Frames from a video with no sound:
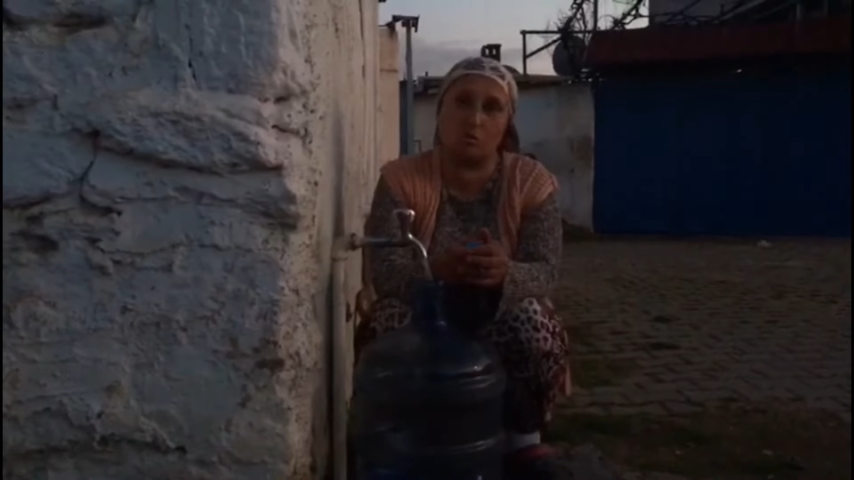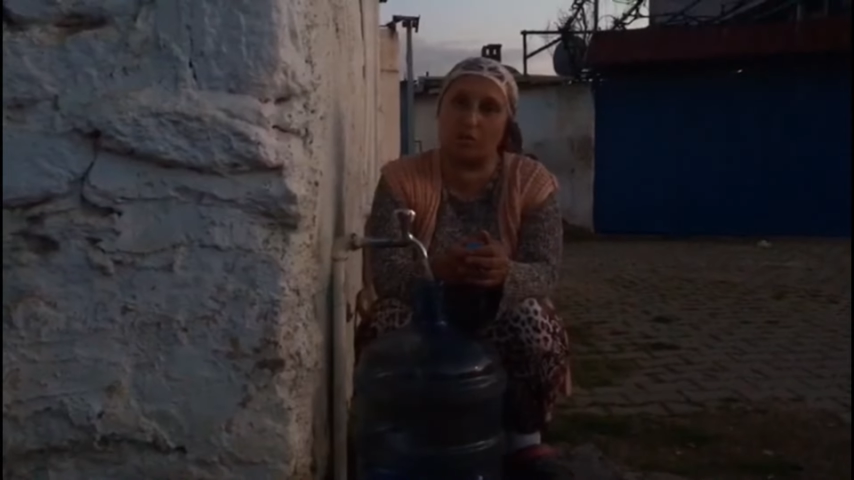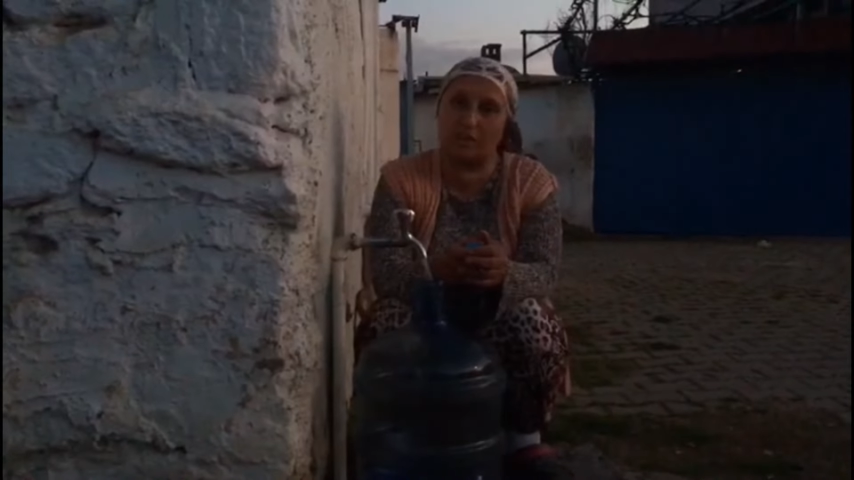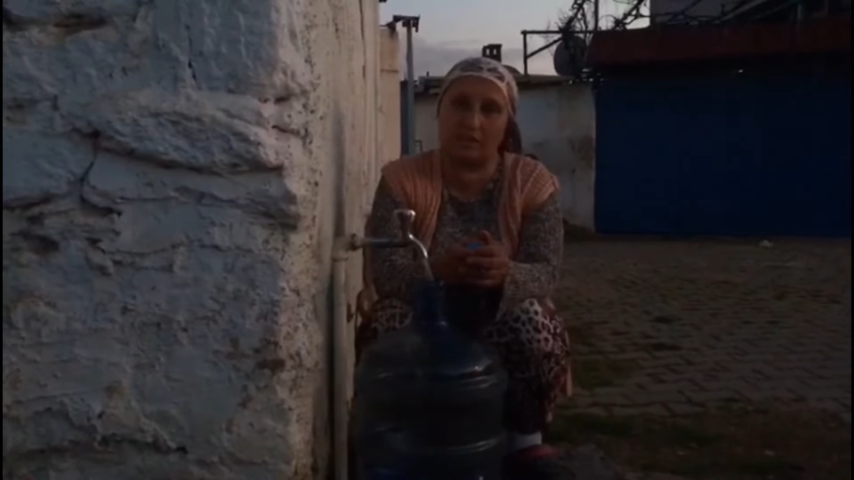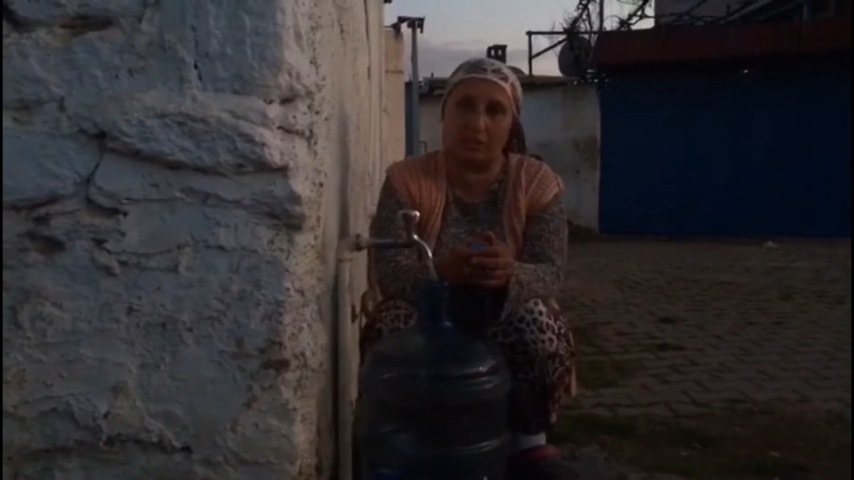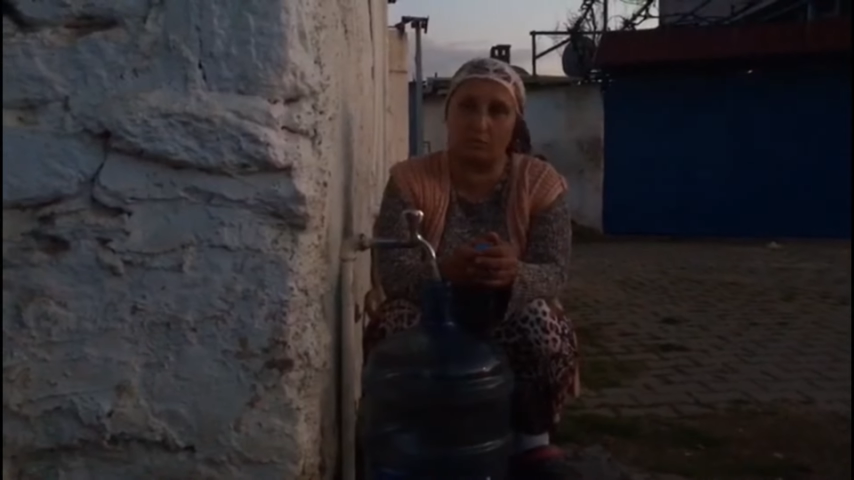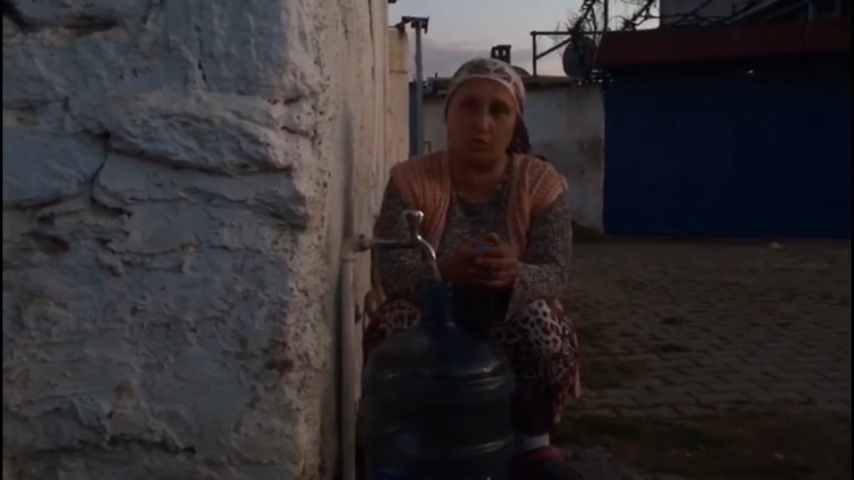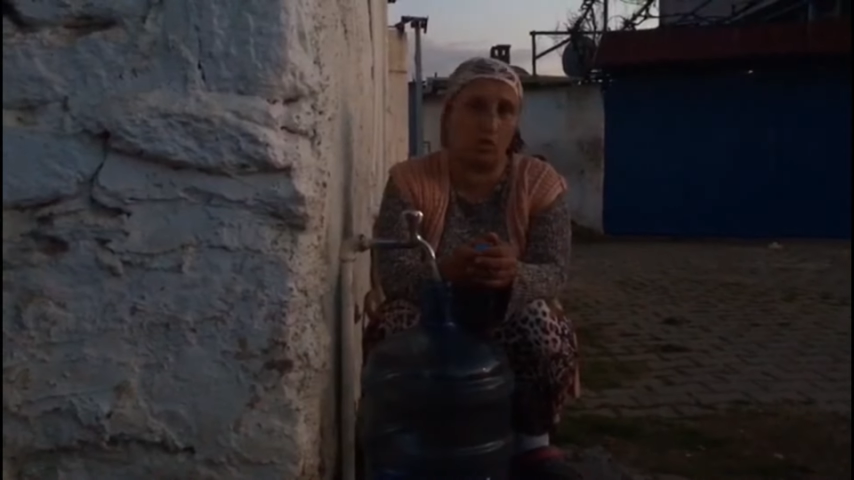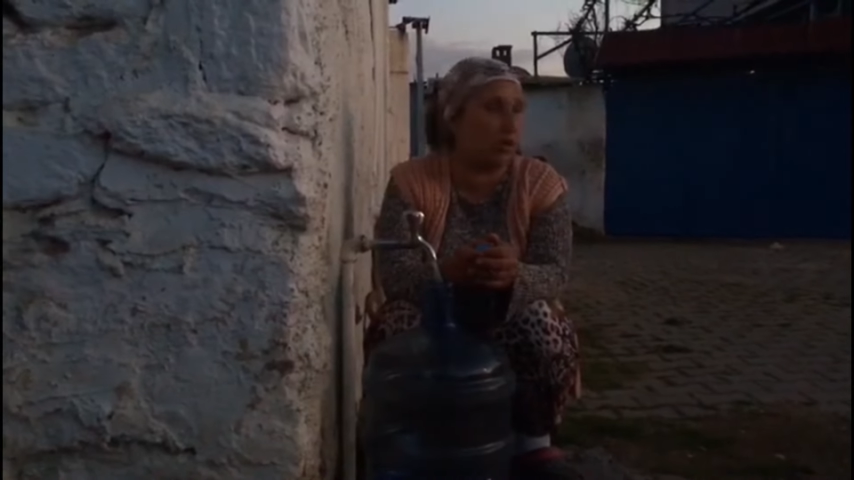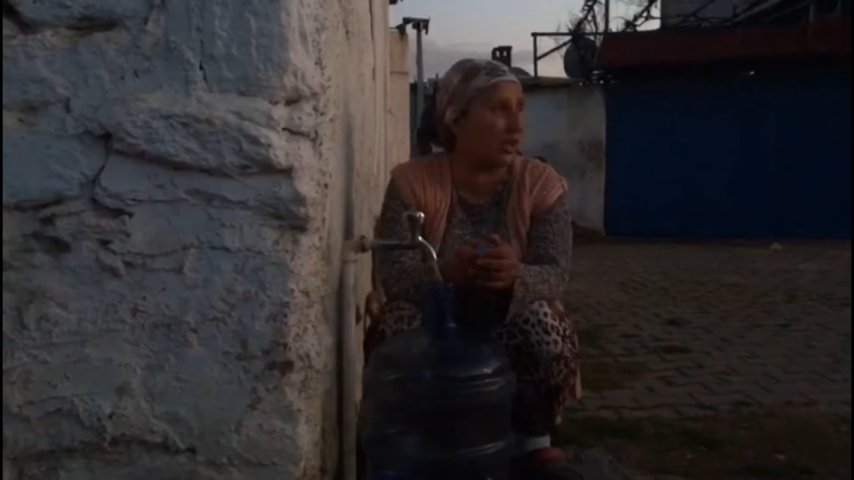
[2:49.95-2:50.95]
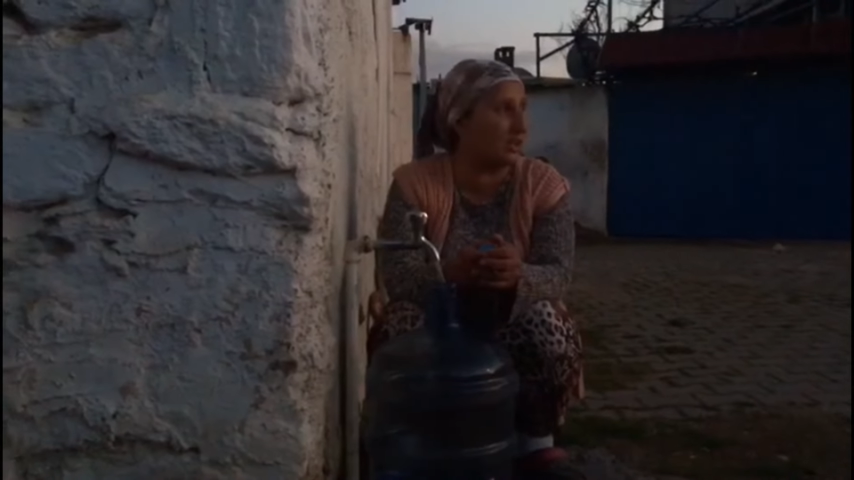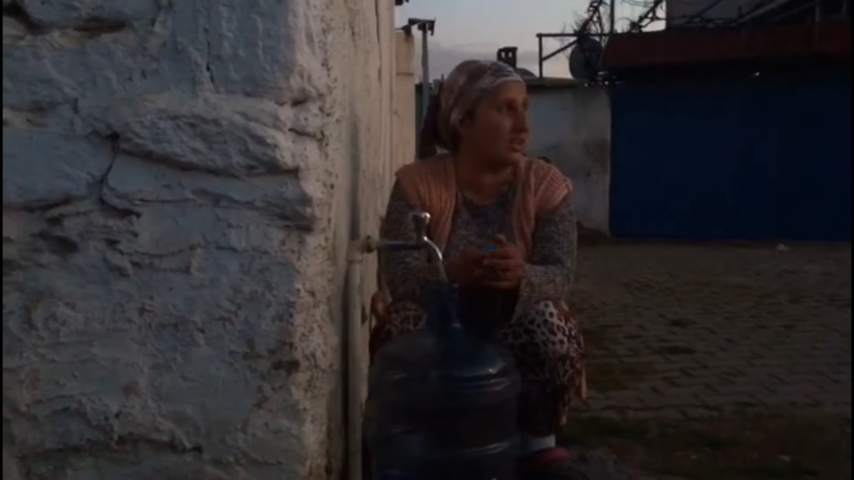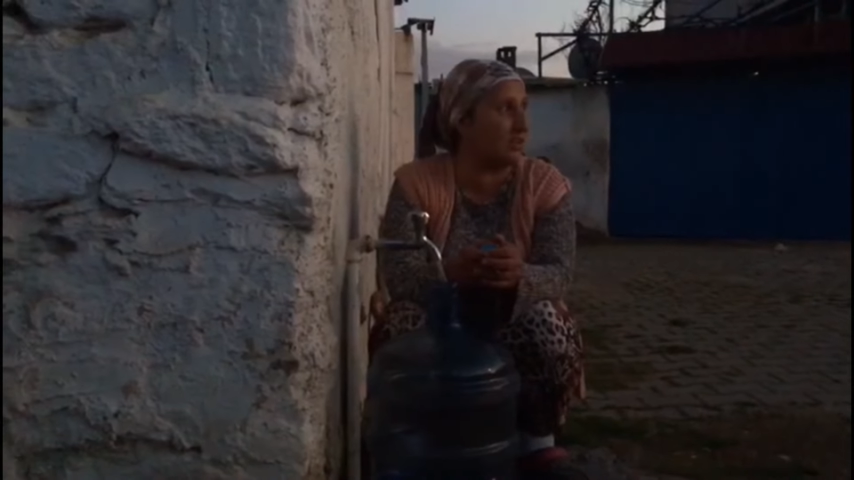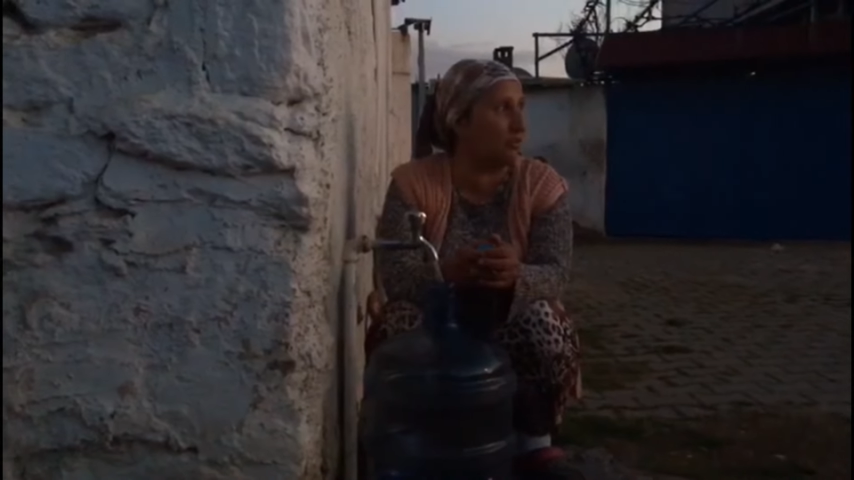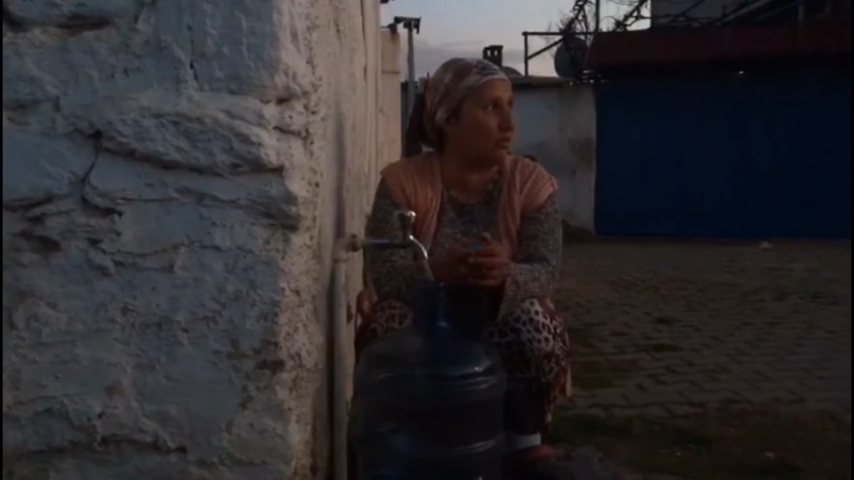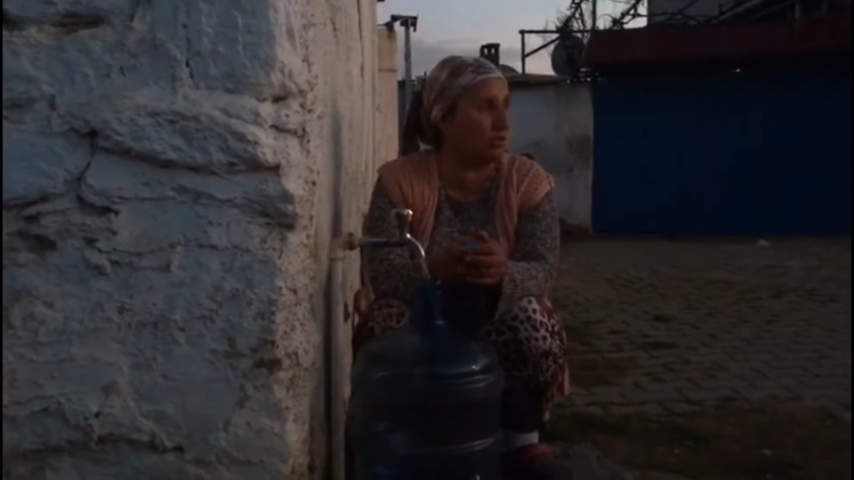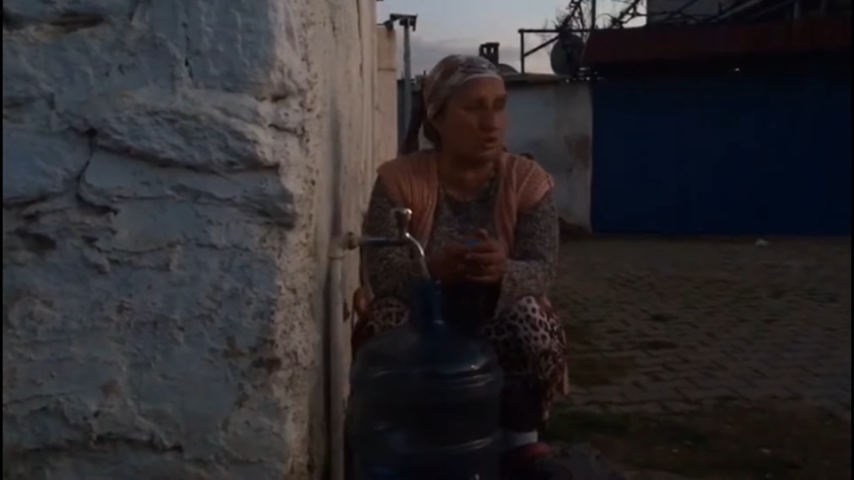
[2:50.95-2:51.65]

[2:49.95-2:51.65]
çok insanımız ölen kalan oldu.